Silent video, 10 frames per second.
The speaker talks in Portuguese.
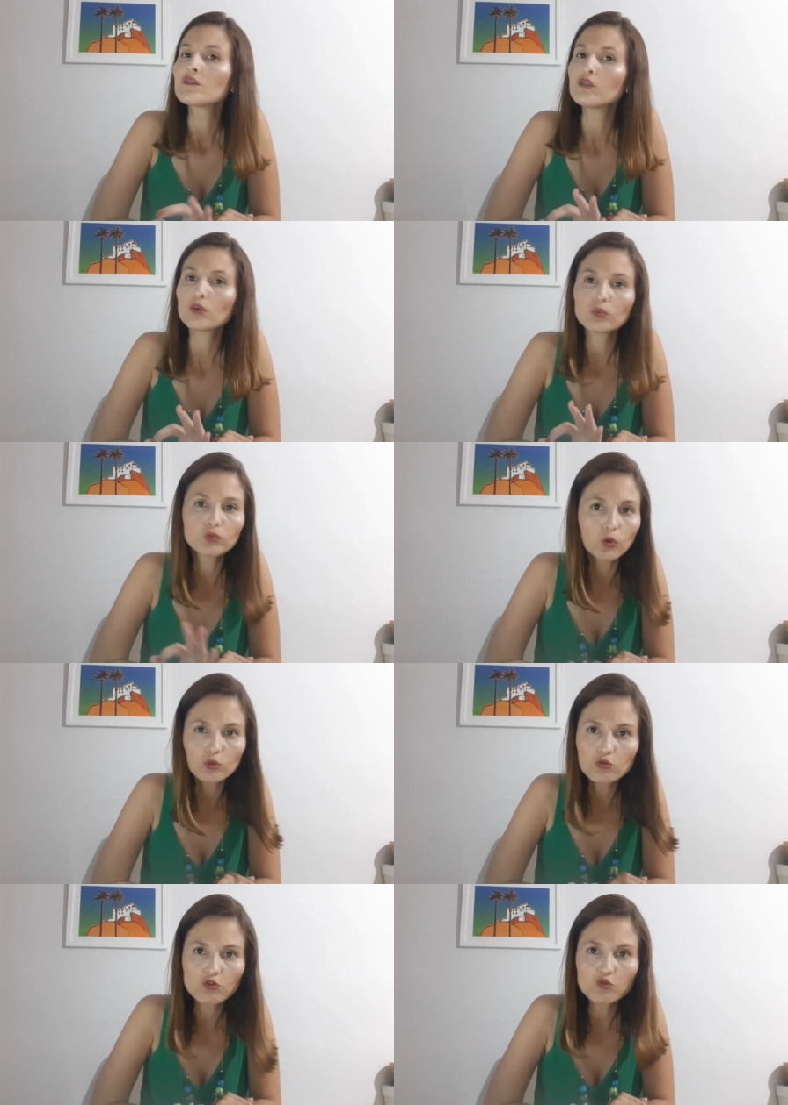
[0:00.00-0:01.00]
foram
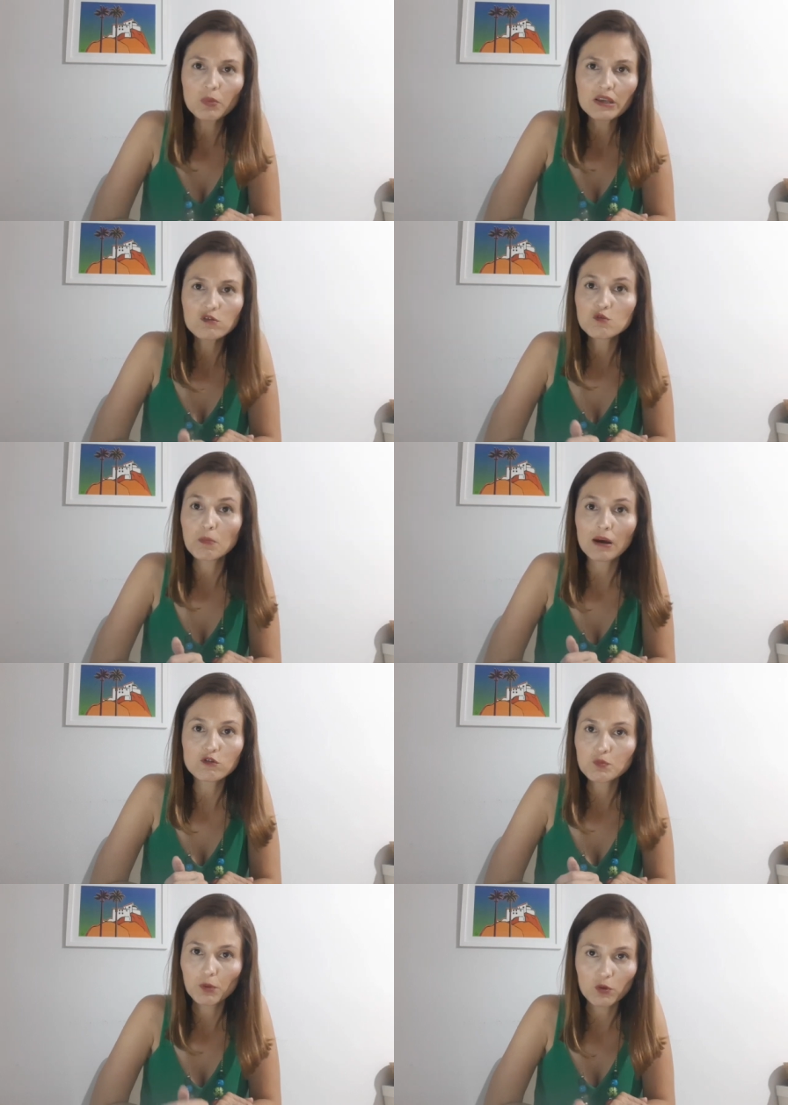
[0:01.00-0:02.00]
todos suspensos para
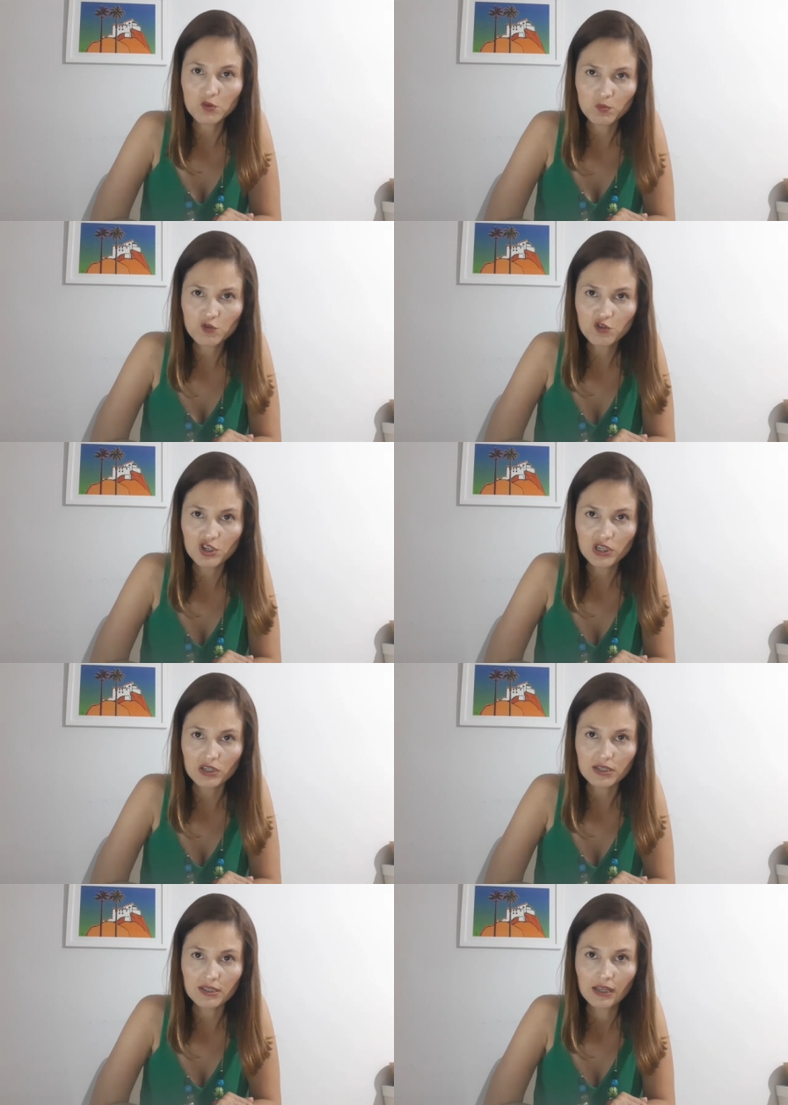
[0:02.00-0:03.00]
os próximos
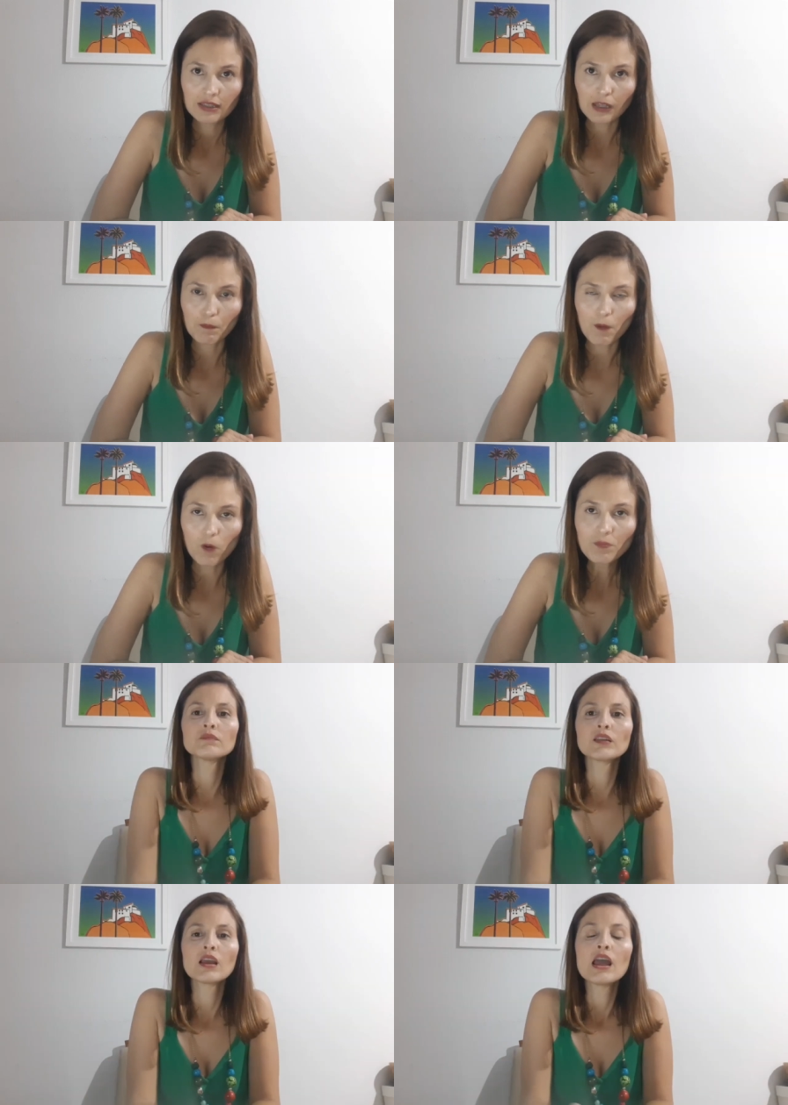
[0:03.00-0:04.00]
dias, tá bom?
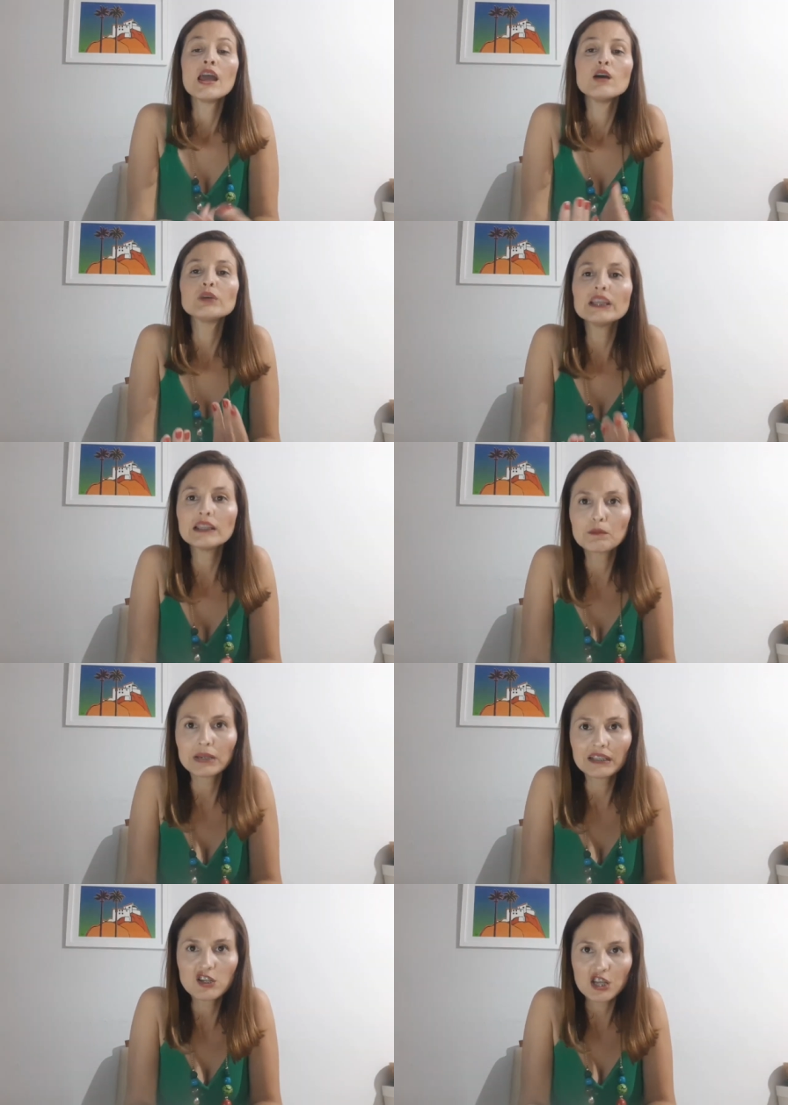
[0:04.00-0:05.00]
Eu queria
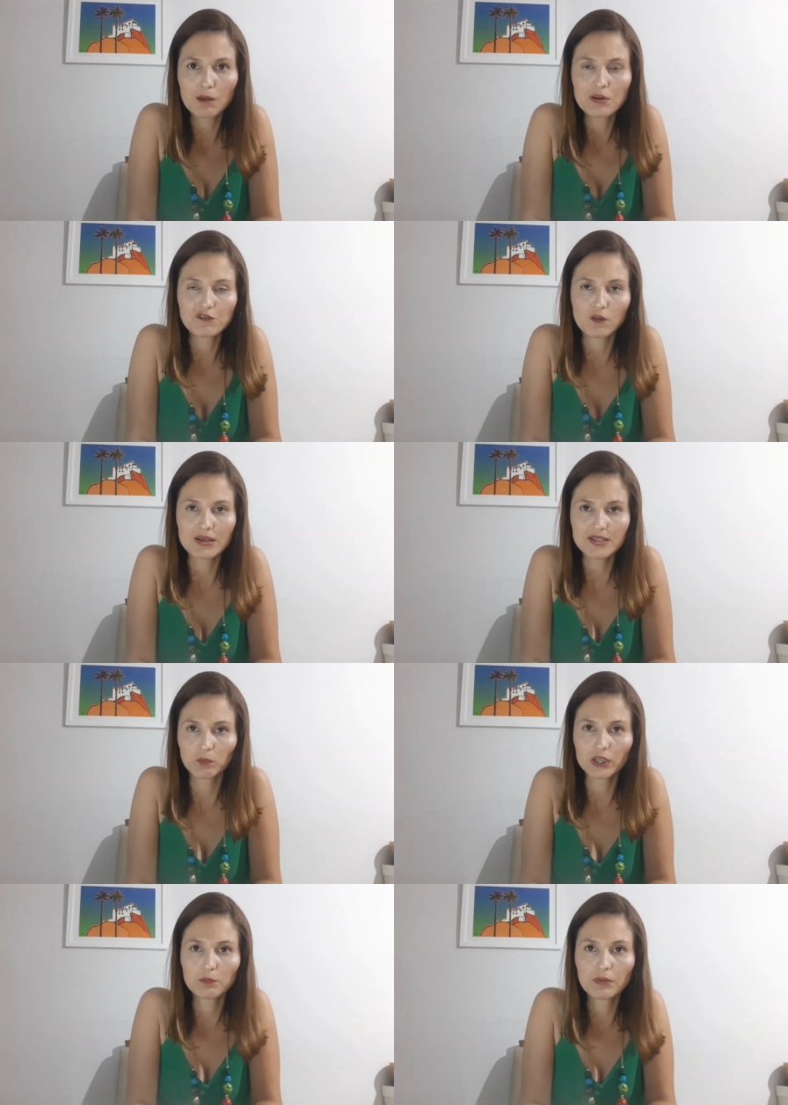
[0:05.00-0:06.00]
também deixar uma
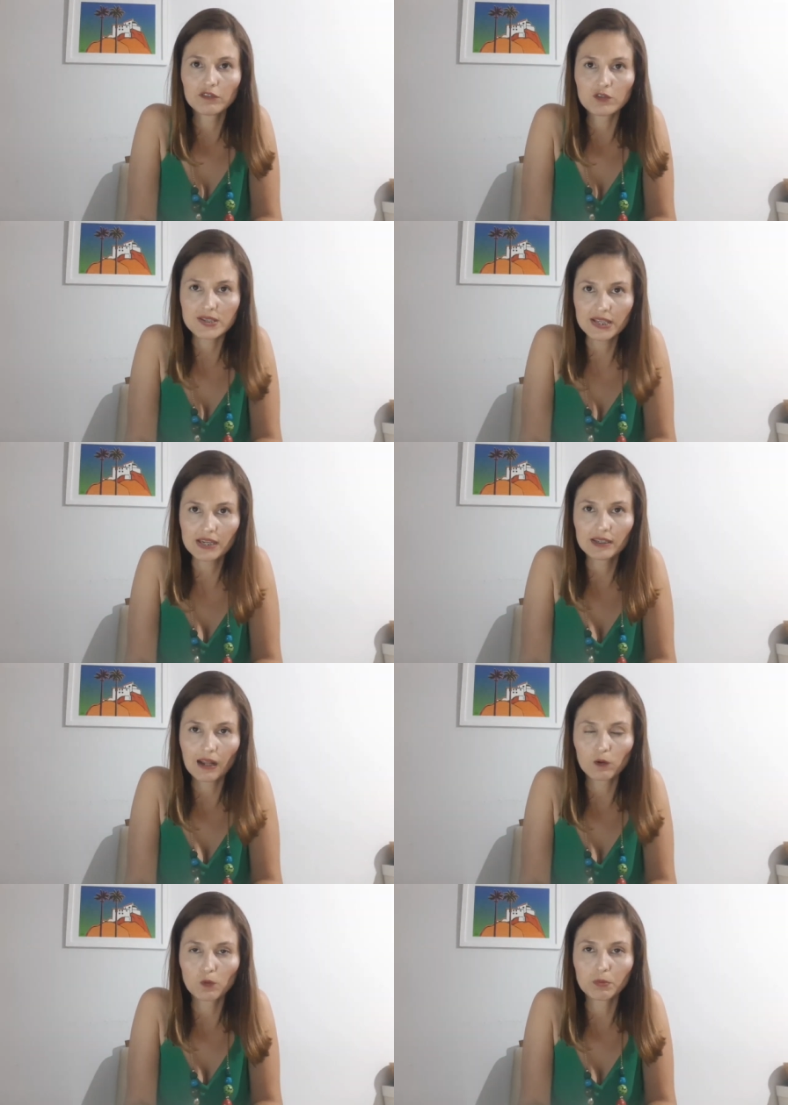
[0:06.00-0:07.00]
informação aqui para você que
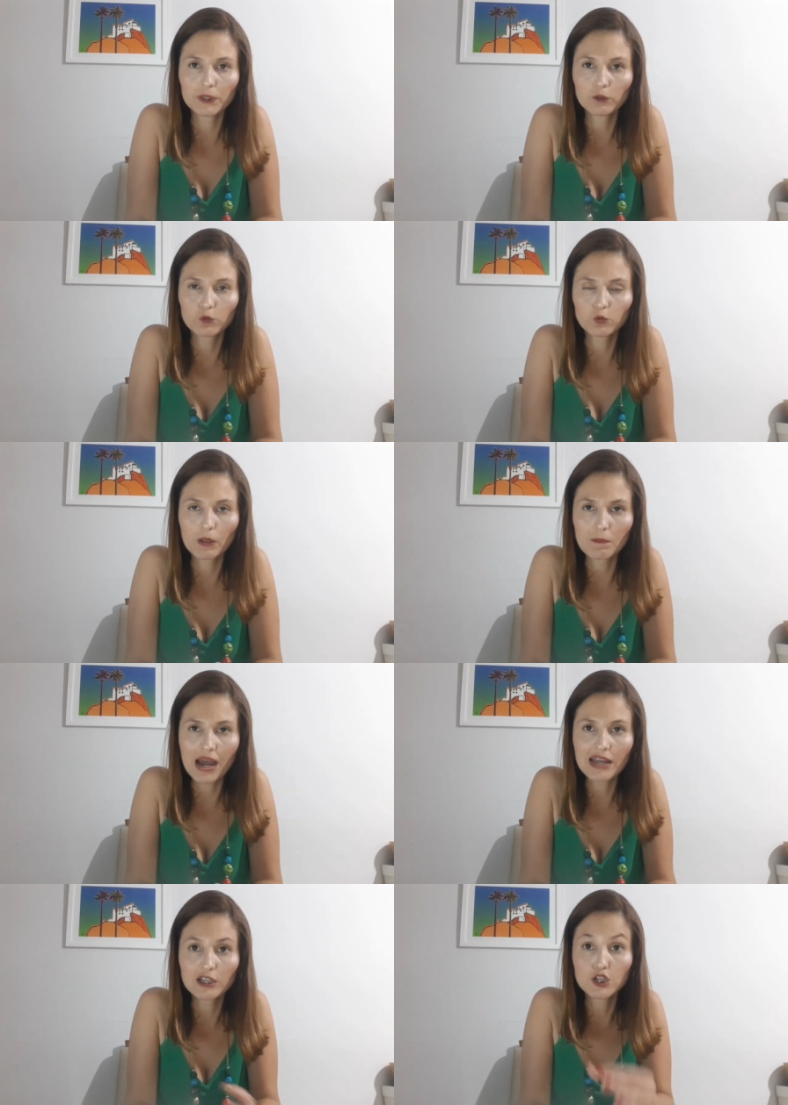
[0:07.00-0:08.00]
está acompanhando Tudo é
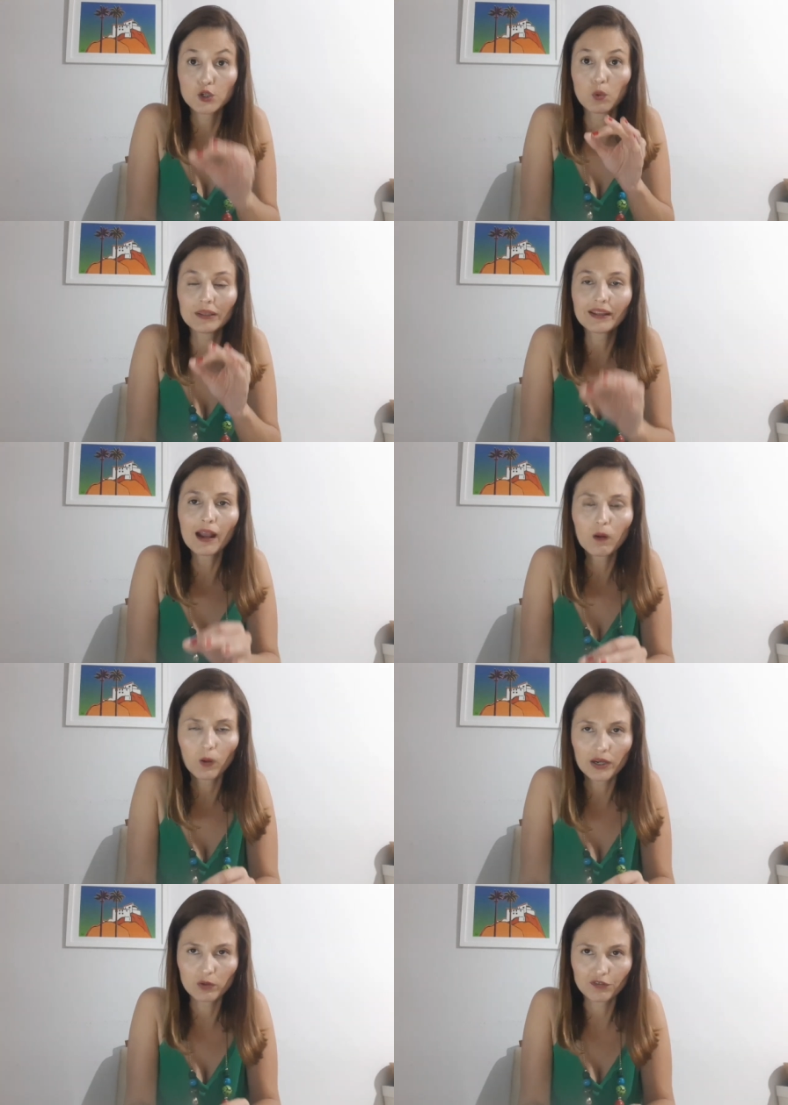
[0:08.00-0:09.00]
Mara e que chegou até
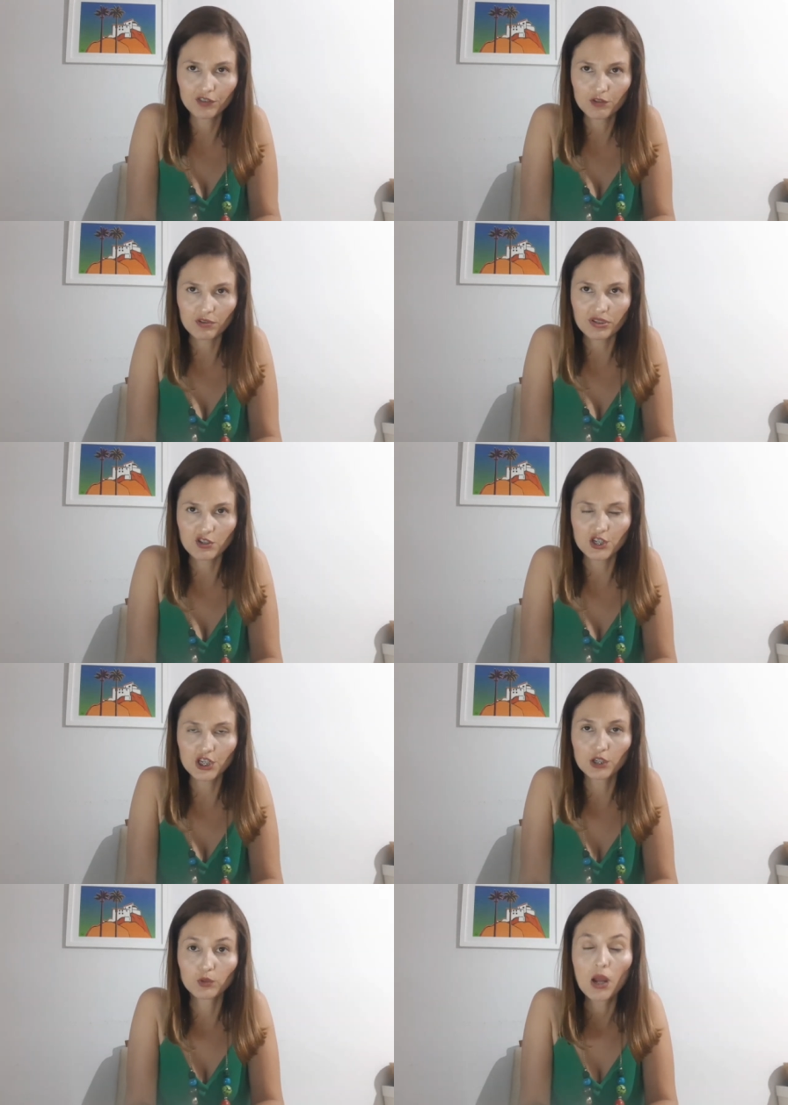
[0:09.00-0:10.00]
agora no vídeo
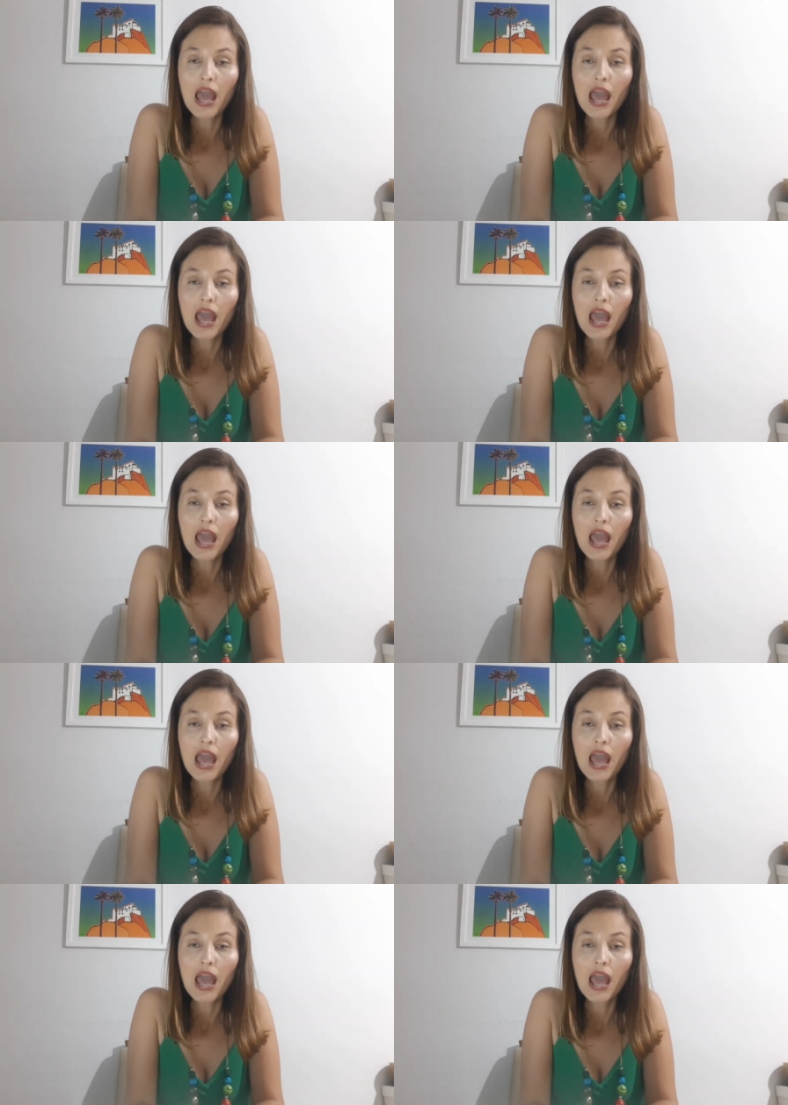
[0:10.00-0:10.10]
assistindo,